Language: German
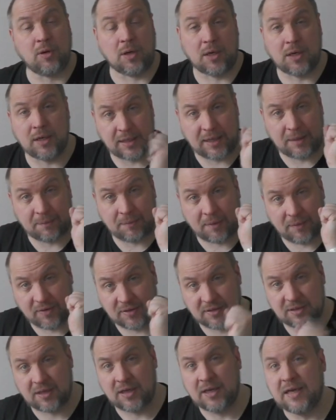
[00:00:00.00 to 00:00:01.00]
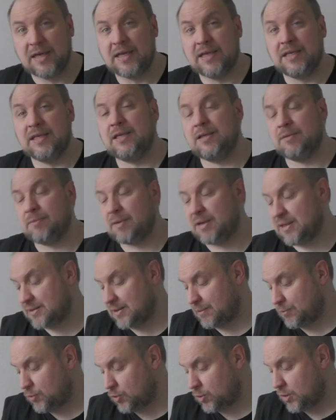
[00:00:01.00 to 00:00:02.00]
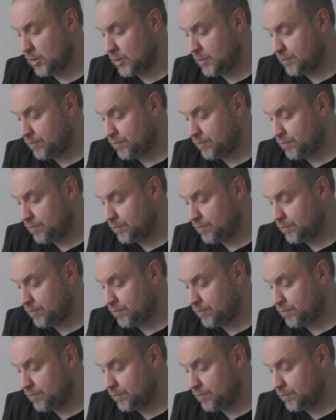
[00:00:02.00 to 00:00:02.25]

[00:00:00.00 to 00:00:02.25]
Oh, ich habe noch was nicht in meiner Sammlung.